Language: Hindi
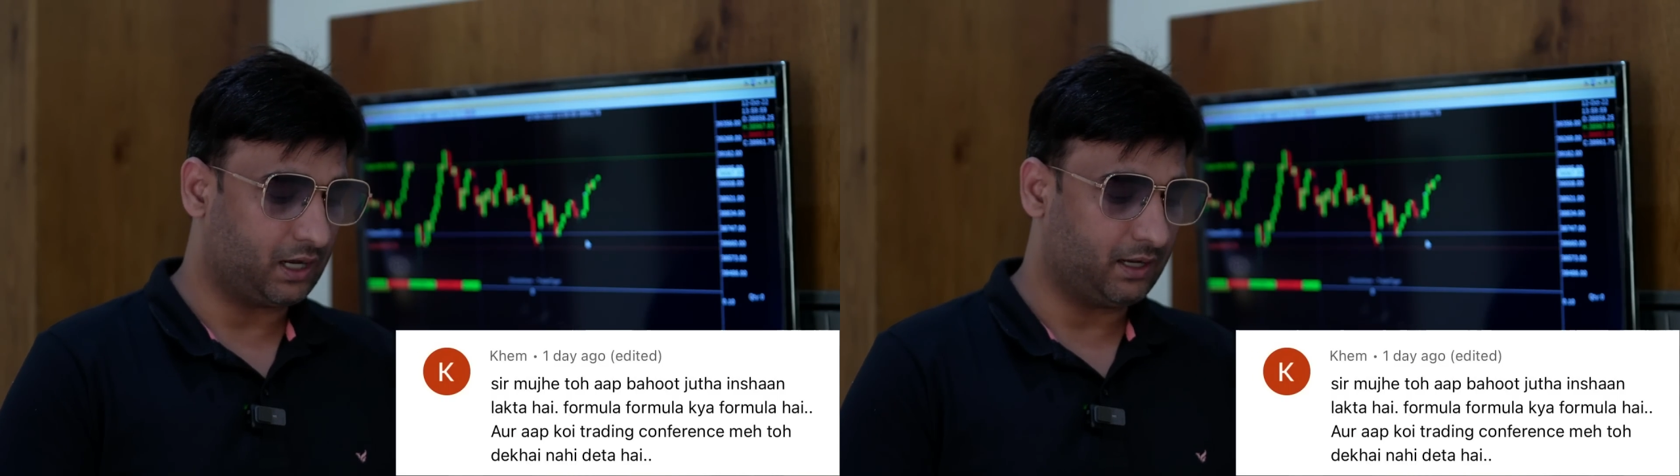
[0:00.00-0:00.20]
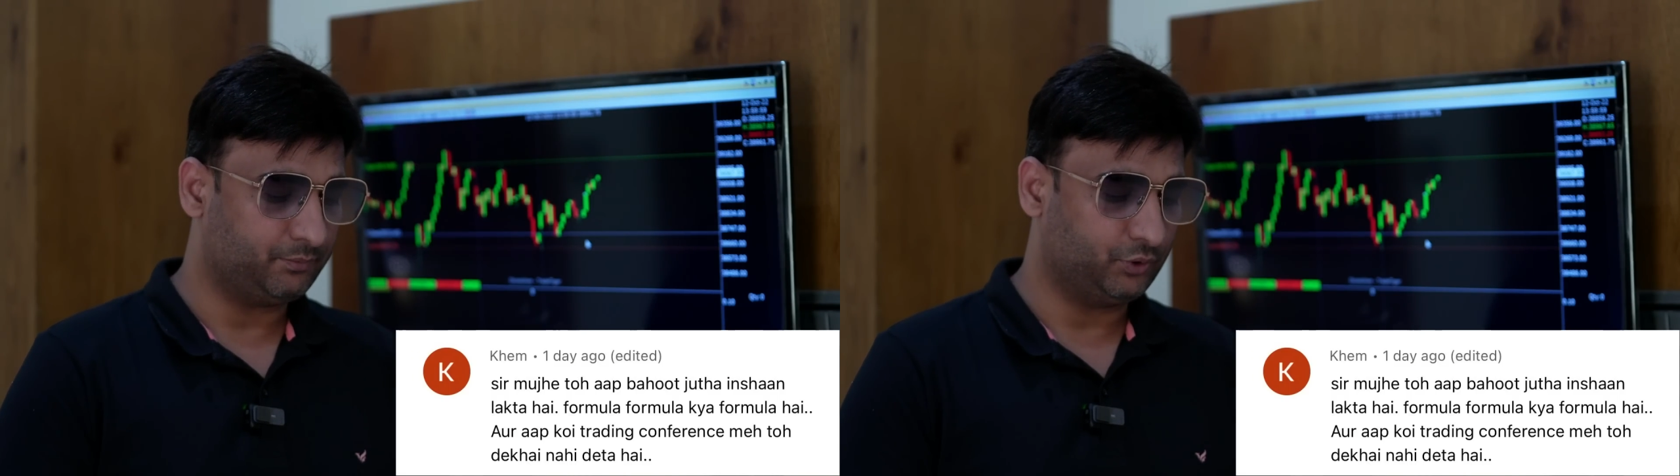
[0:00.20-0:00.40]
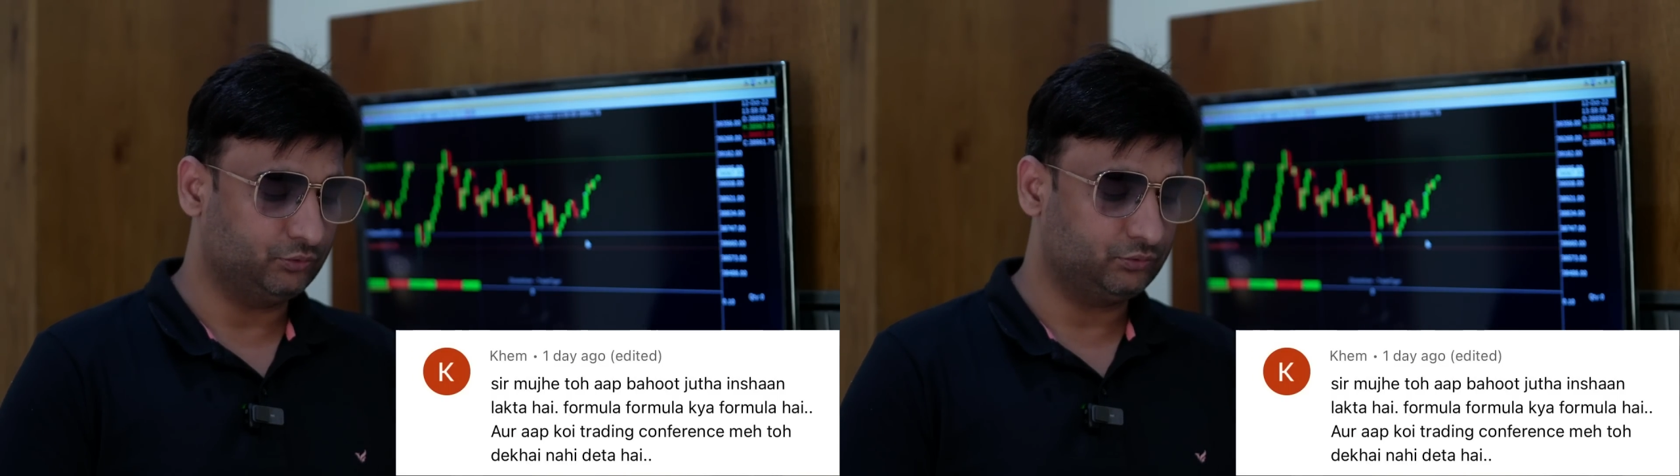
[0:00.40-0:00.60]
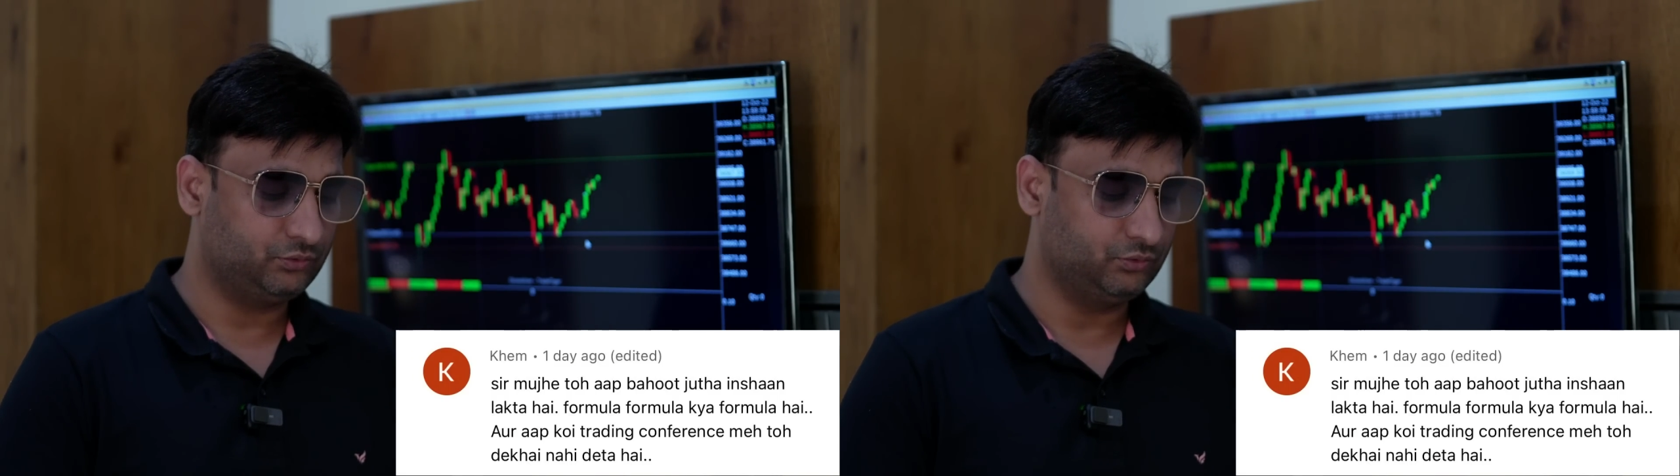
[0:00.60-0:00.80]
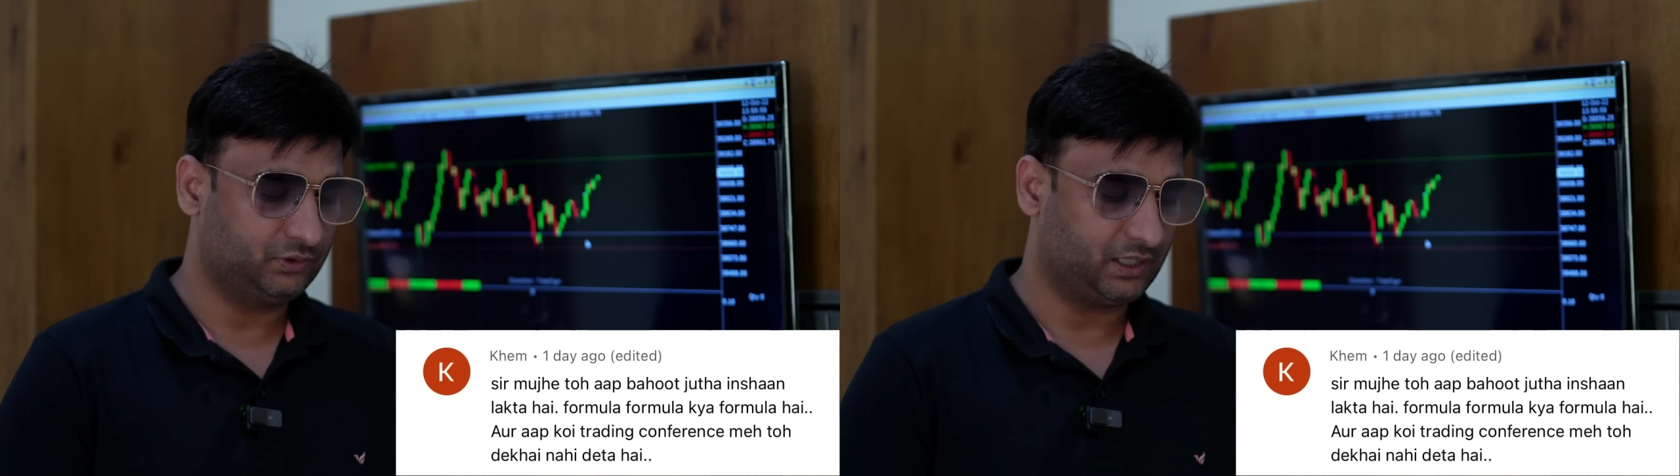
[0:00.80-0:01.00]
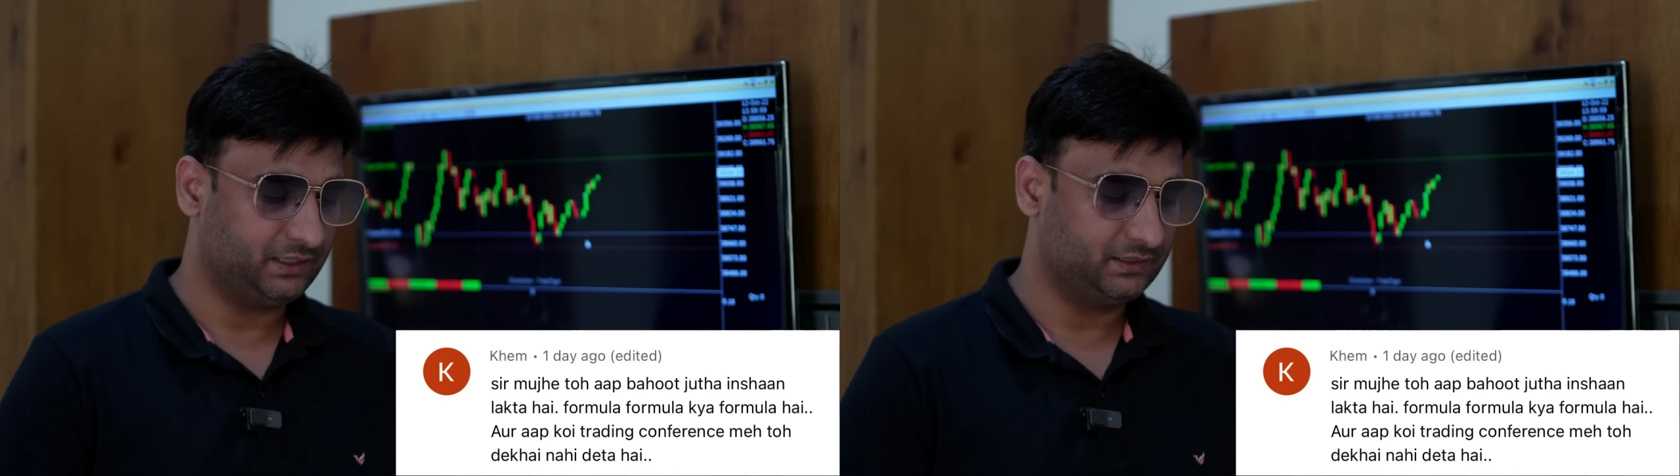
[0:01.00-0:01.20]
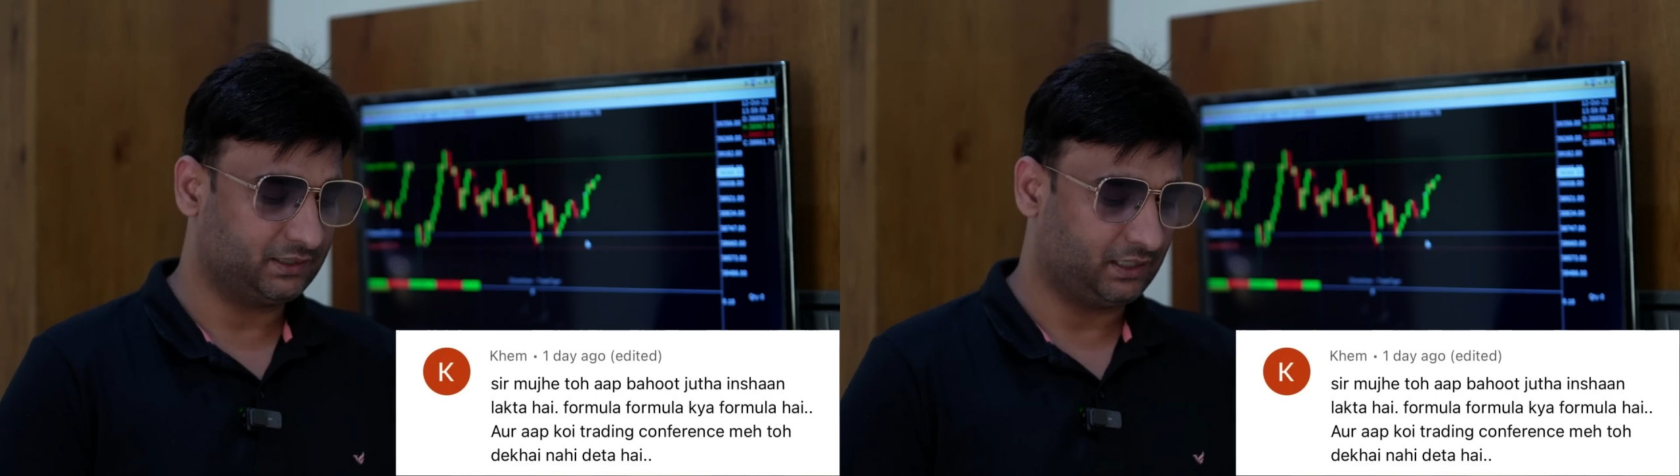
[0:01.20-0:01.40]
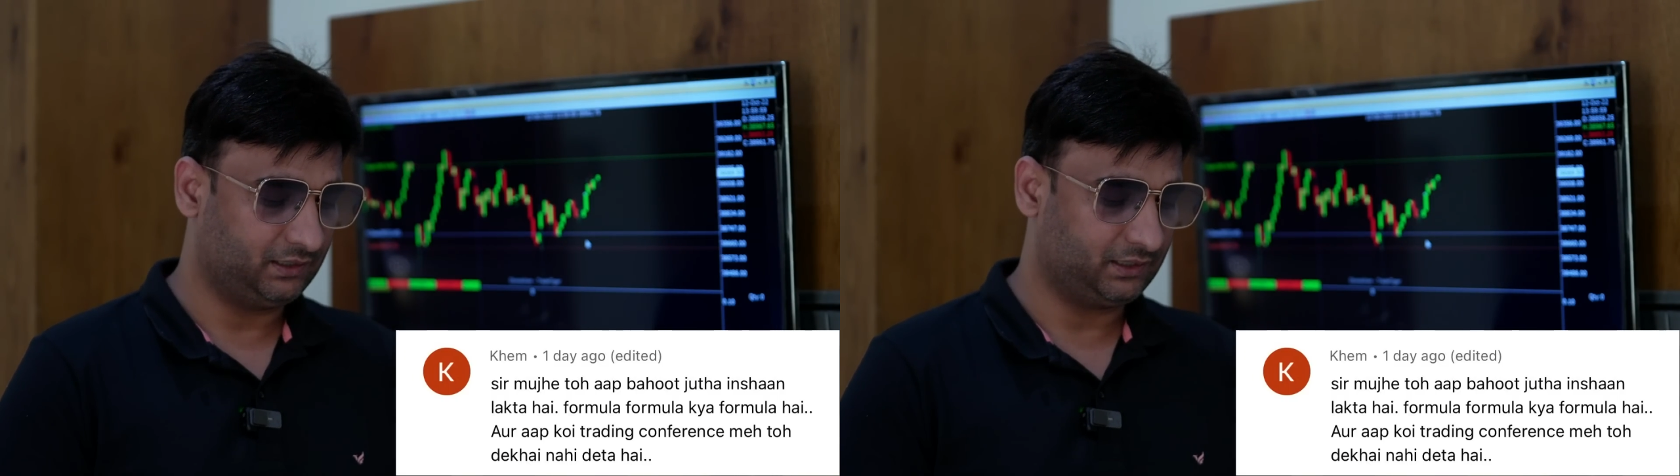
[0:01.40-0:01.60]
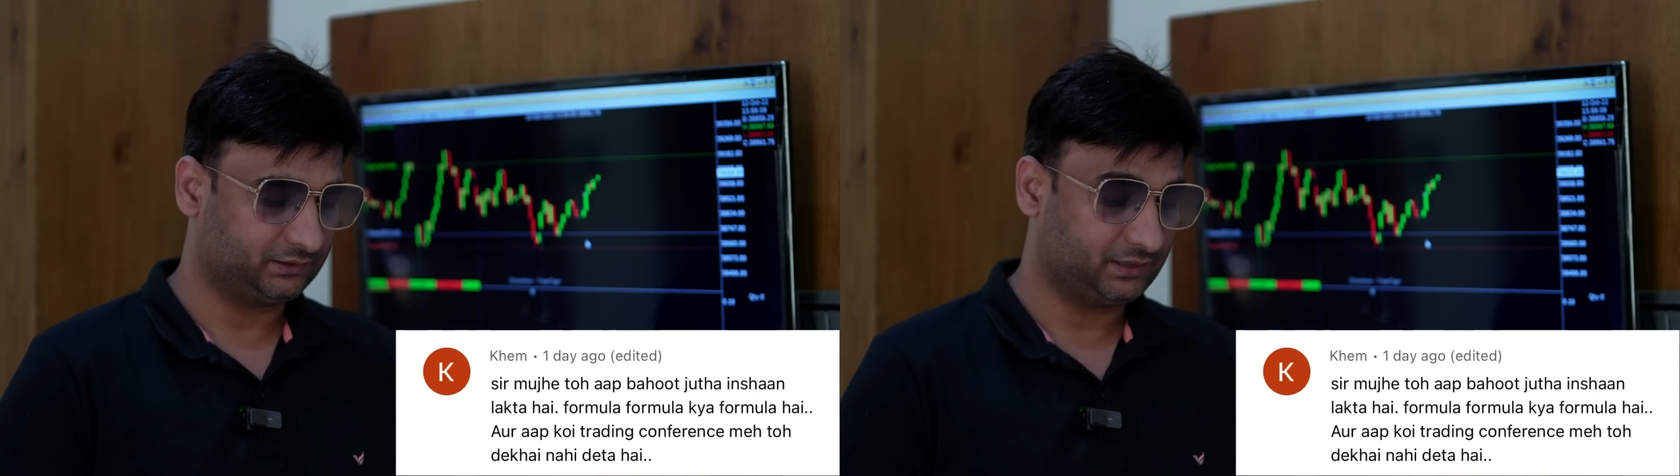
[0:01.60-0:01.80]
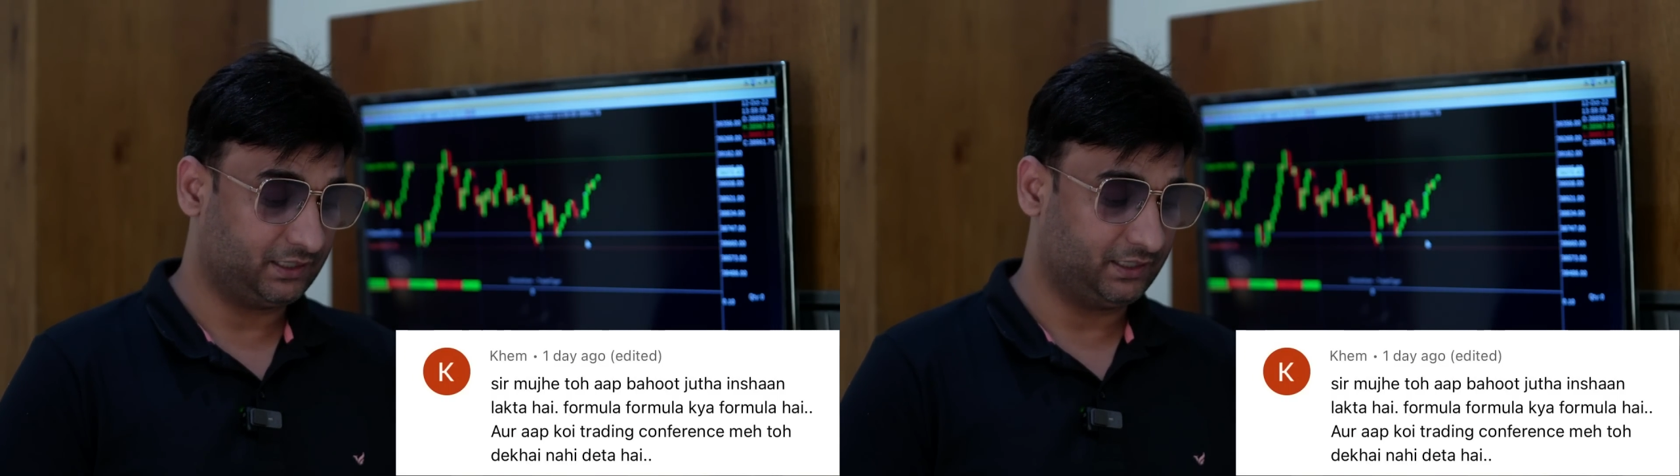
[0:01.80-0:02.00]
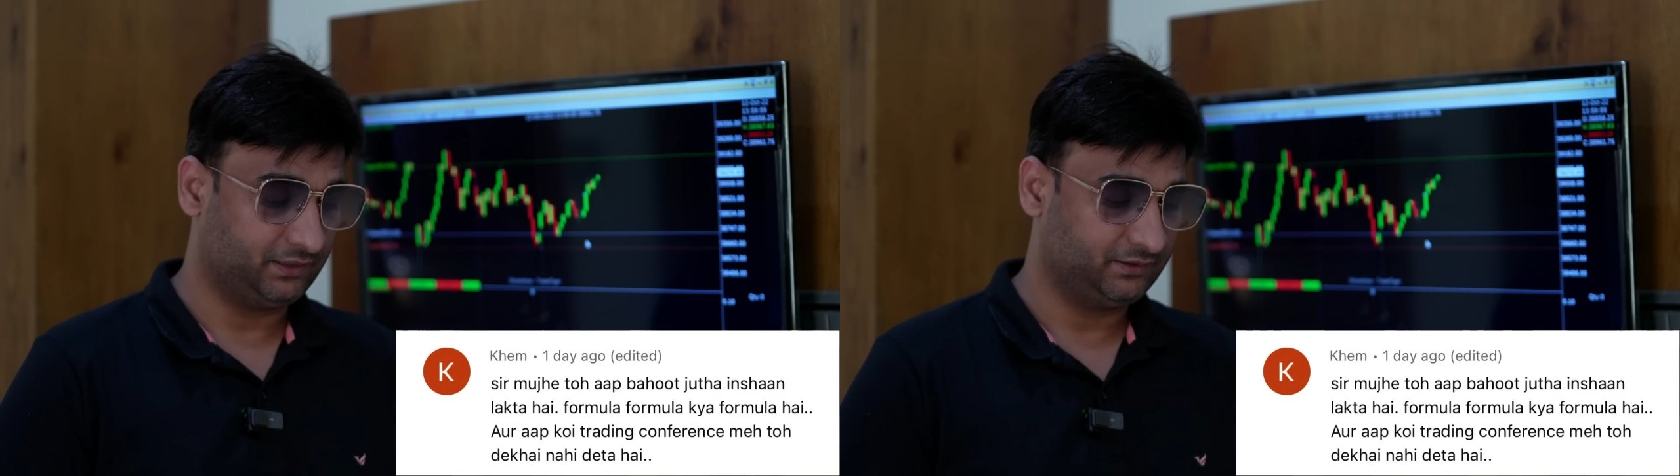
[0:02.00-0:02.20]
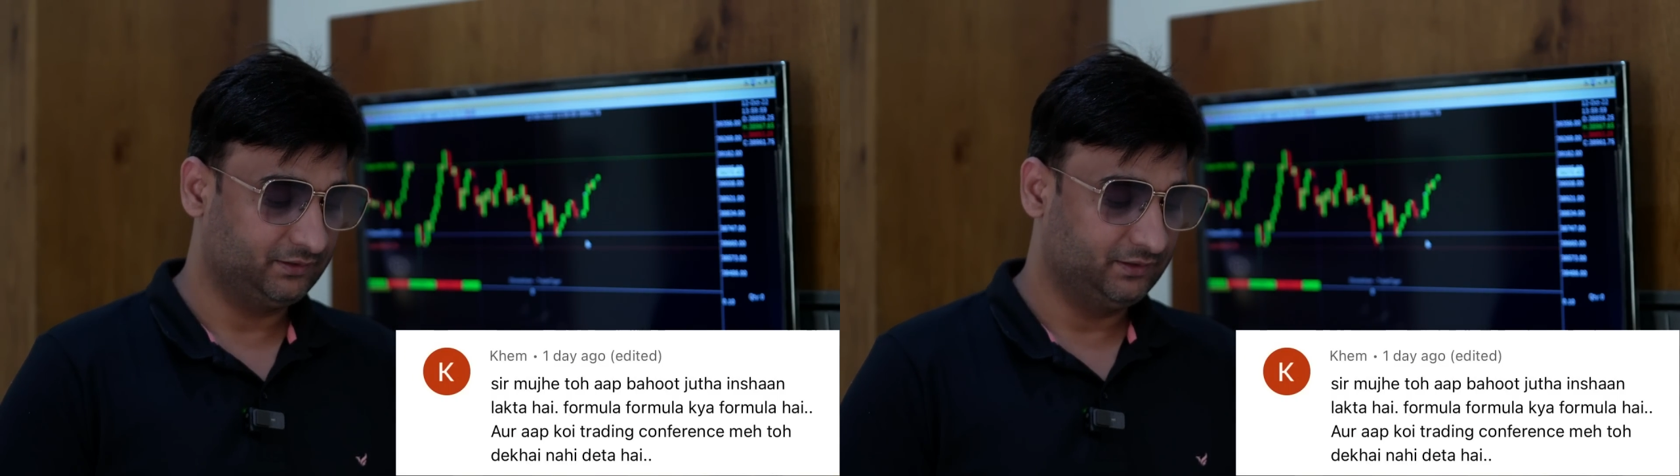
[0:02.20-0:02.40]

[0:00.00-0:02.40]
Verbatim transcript: आप बहुत झूठा इंसान लगता है